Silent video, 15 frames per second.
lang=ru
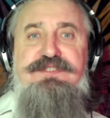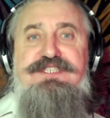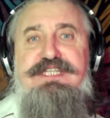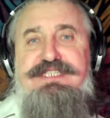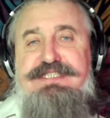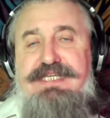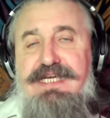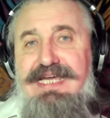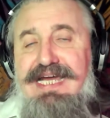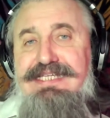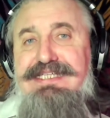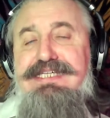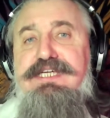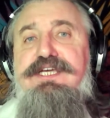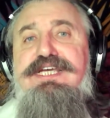
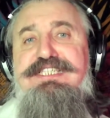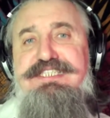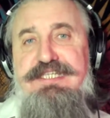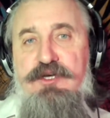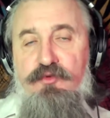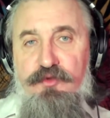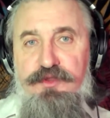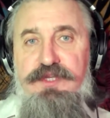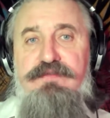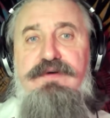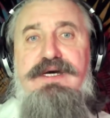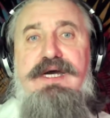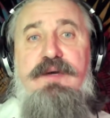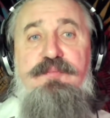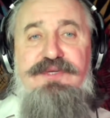состоянии
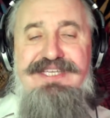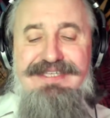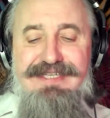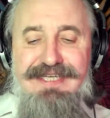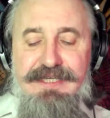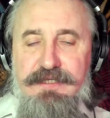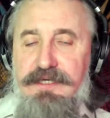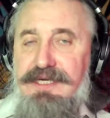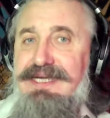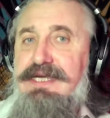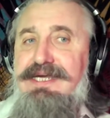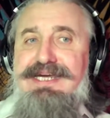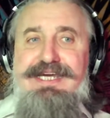кислородного опьянения.